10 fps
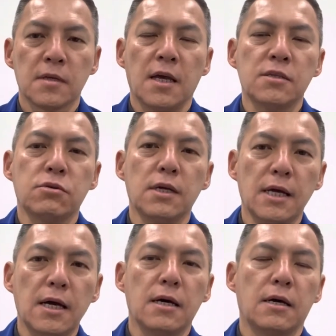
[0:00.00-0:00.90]
えー、それ
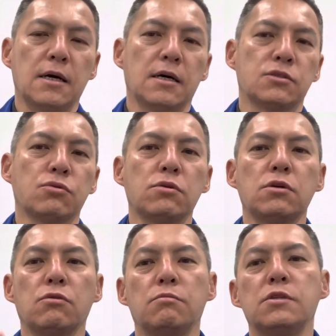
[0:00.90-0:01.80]
が外
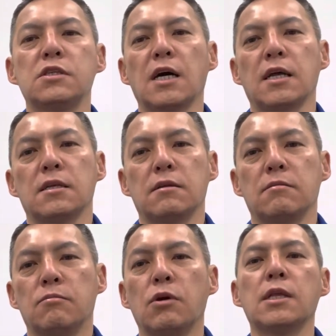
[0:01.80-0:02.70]
にこう水が
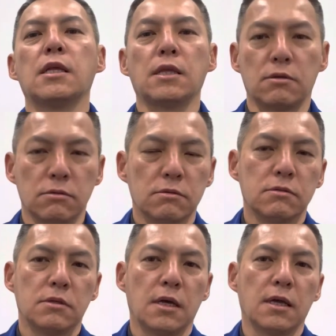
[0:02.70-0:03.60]
漏れ出てる、
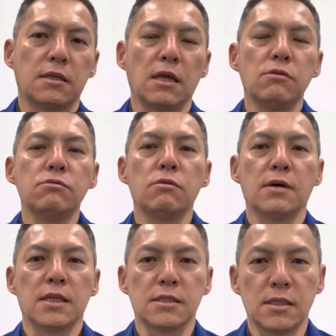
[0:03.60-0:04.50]
えー、っていうの
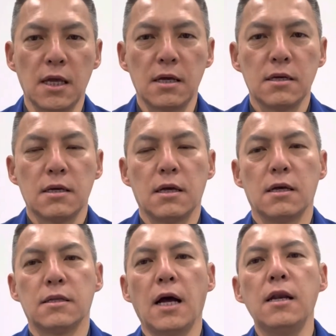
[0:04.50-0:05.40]
はですね、
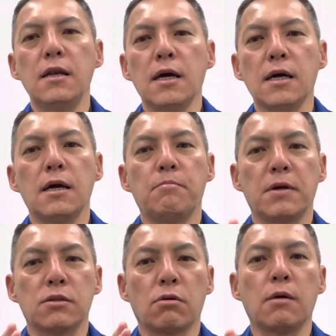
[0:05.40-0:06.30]
えー、何らかやっ
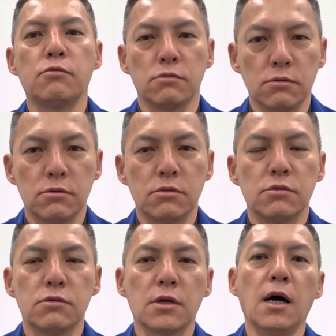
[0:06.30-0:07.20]
ぱりトラブ
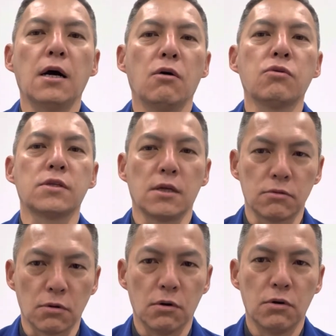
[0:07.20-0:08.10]
ルが起きてい
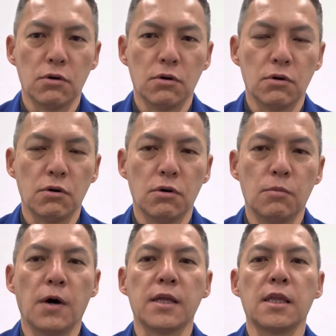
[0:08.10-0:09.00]
ると
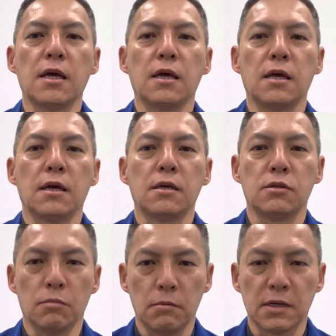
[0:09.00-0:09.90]
思われて、えー、い
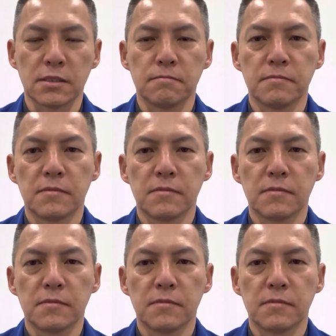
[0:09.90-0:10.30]
いと思います